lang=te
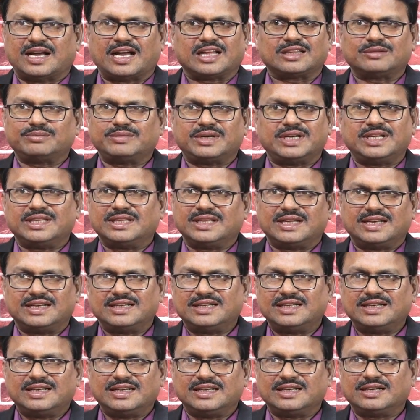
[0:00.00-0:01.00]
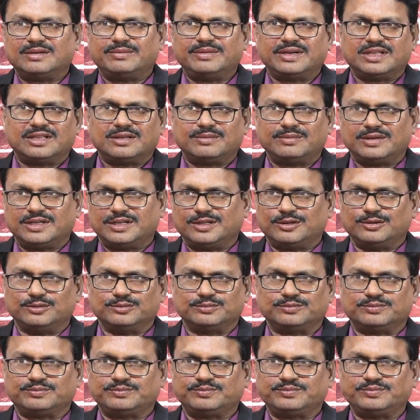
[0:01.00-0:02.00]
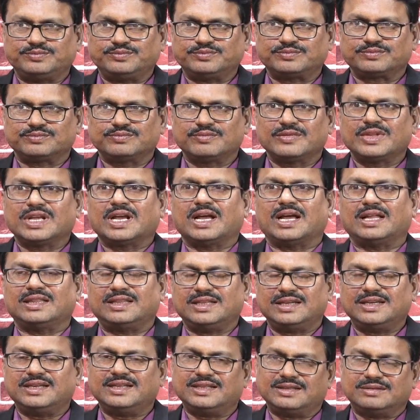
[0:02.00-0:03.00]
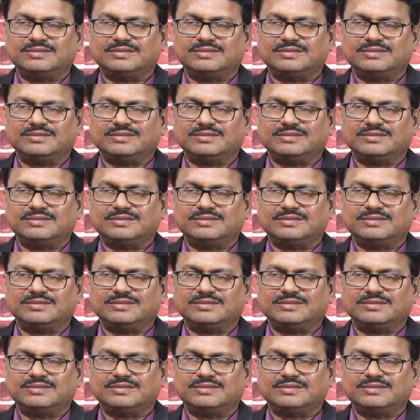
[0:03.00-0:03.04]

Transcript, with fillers: ఆత్మ అనే దానికి లింగభేదం లేదు అయితే